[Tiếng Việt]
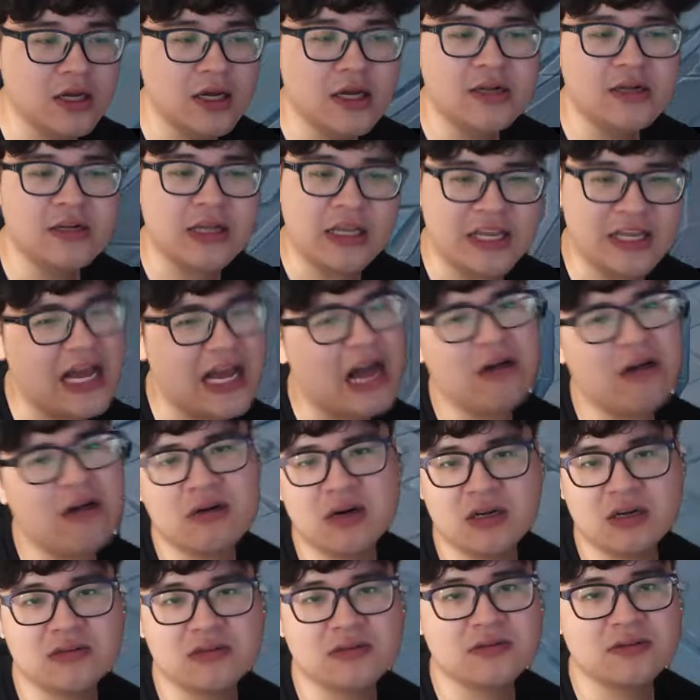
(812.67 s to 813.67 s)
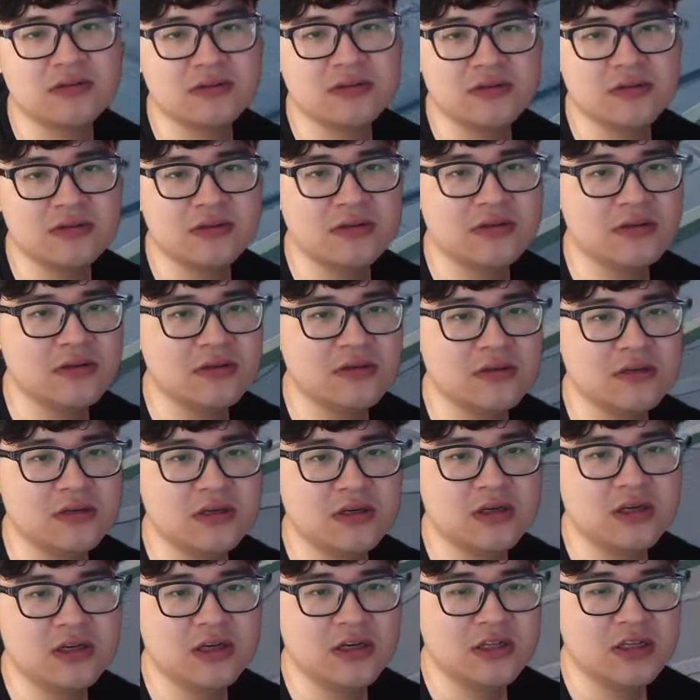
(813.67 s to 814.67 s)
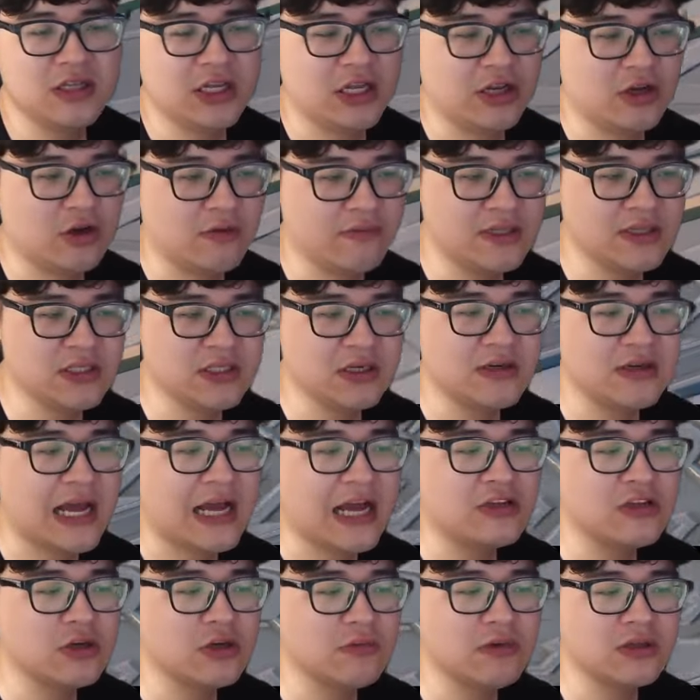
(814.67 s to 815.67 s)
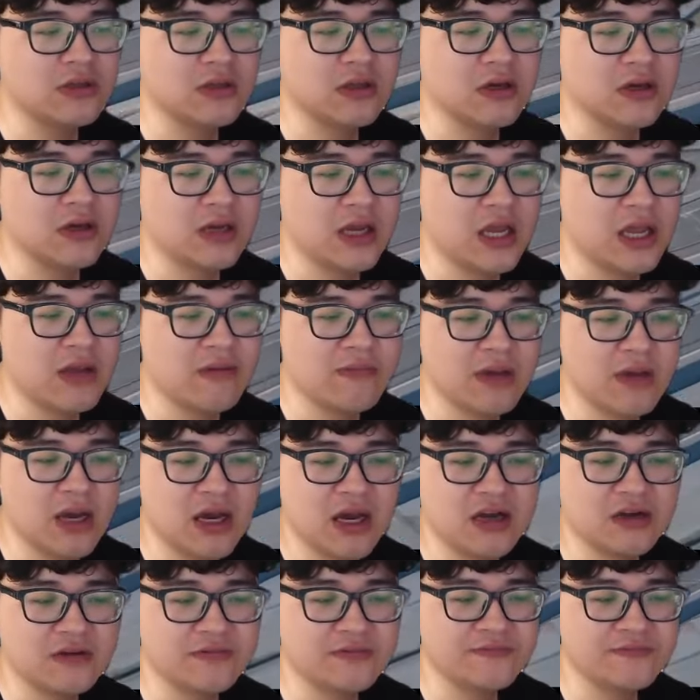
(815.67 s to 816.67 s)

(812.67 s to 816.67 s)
đỉnh cao hơn thì nó mới xứng đáng cho một tựa game uh, um,